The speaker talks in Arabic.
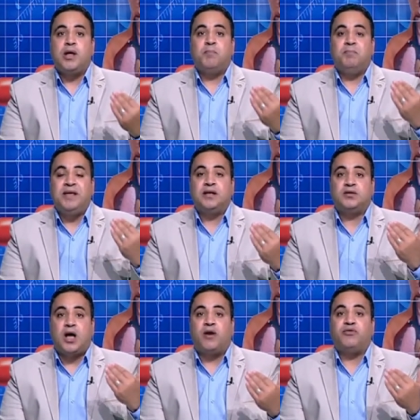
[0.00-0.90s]

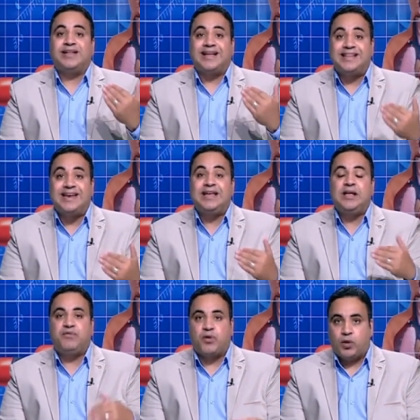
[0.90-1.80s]
بضعف تدريجي
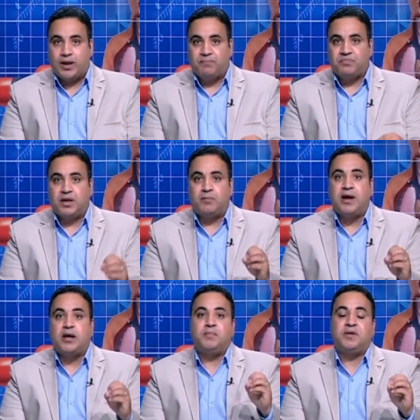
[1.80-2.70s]
في الرؤية
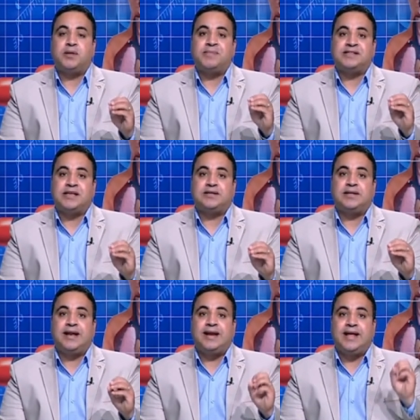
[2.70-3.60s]
المية البيضاء من ستر
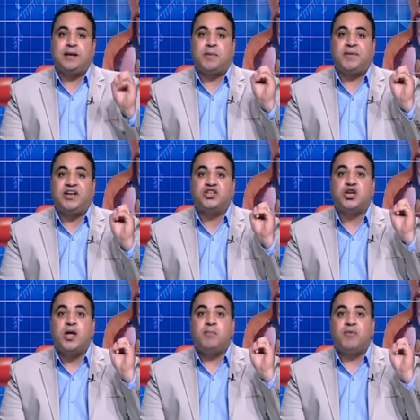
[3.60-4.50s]
الله إن هي ما بتجيش
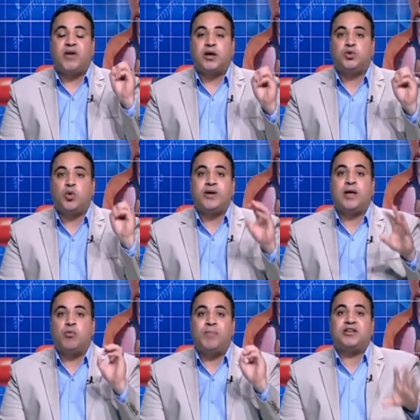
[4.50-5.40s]
بفقد رؤية
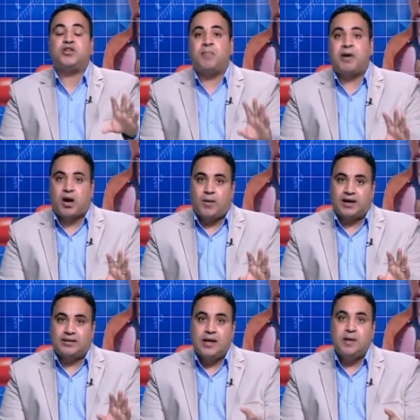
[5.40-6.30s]
مباشر مرة
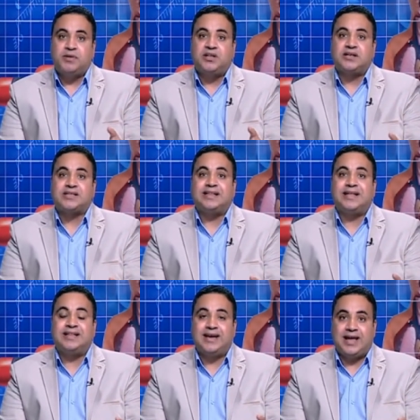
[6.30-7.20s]
واحدة بتحصل
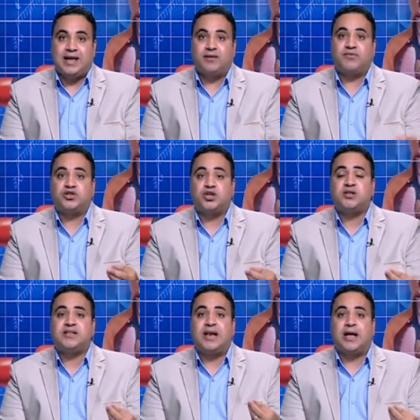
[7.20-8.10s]
تدريجيا
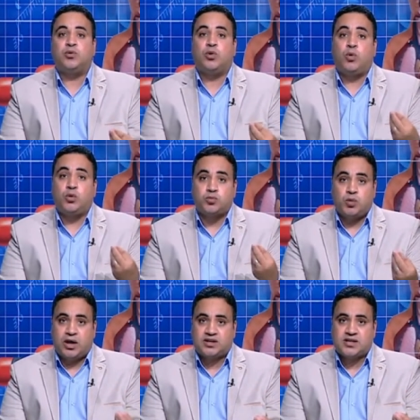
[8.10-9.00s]
فالشخص اللي عنده قوة
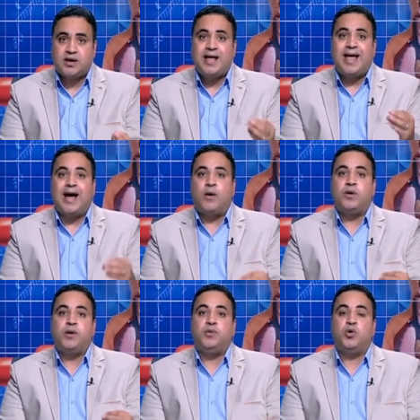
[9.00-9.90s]
ملاحظة أو
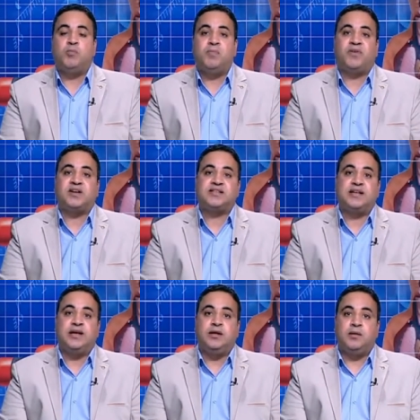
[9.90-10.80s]
اللي بيقوم بفحص
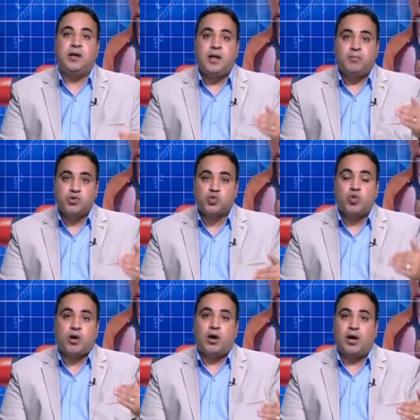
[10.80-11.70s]
العين
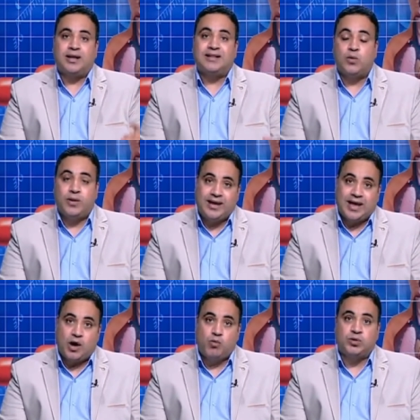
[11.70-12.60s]
بصورة آه، دورية
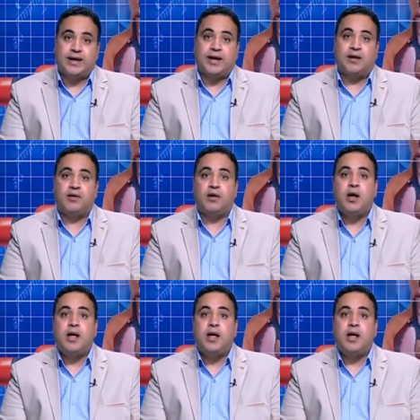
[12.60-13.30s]
أو متكررة